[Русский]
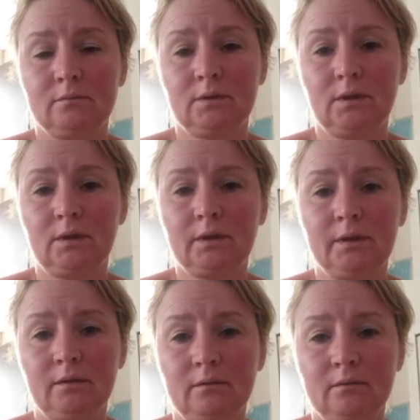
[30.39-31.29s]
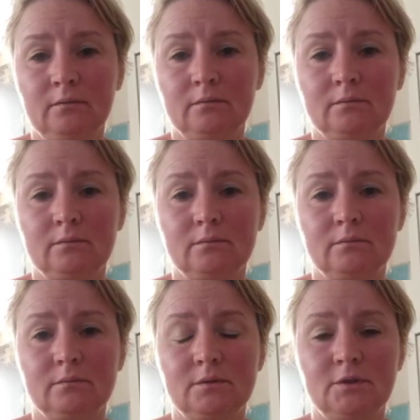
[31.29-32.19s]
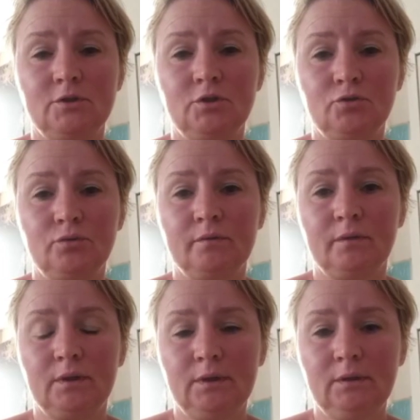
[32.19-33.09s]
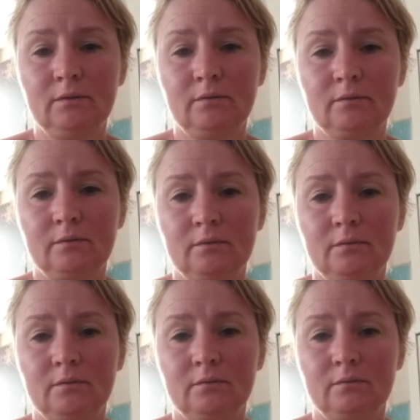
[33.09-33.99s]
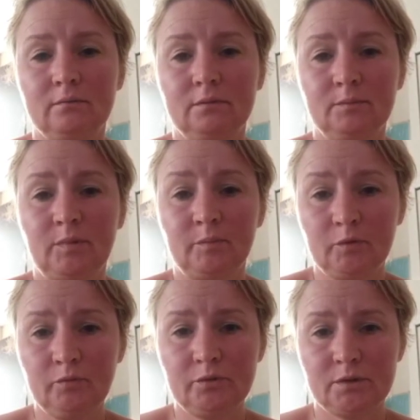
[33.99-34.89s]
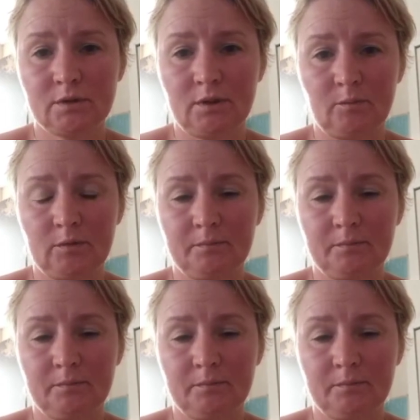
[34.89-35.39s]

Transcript: как я содержу инвалидов, вы попробуйте сами.